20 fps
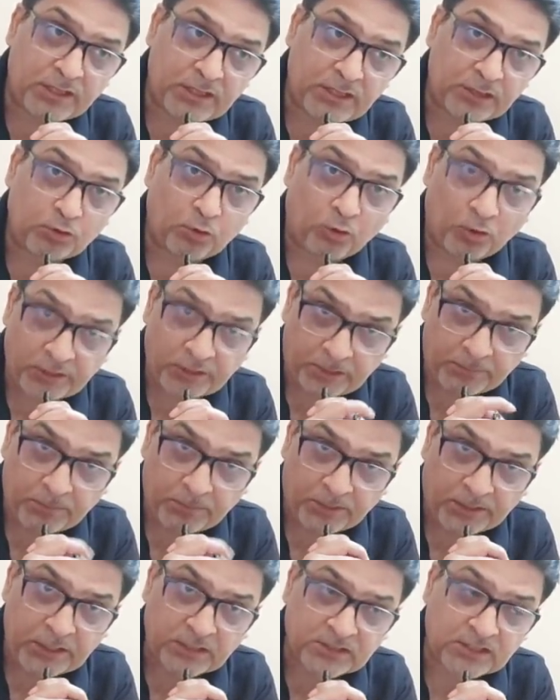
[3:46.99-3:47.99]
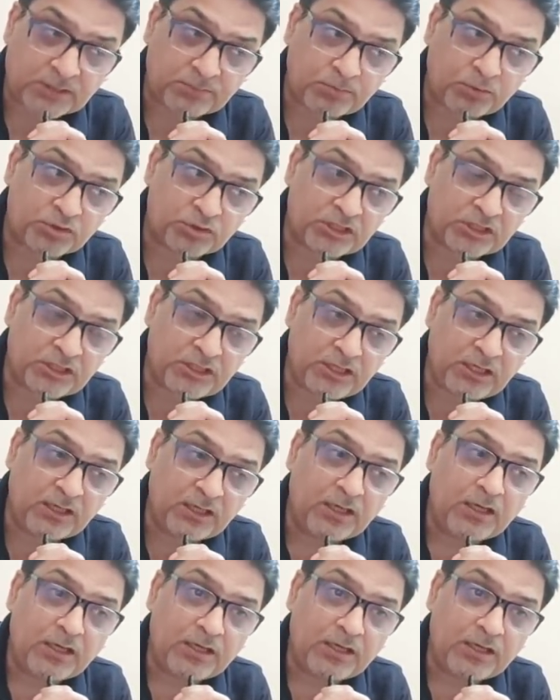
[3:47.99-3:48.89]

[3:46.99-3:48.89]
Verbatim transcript: बढ़ जाए तो और क्या बीमारियाँ साथ में हो सकती हैं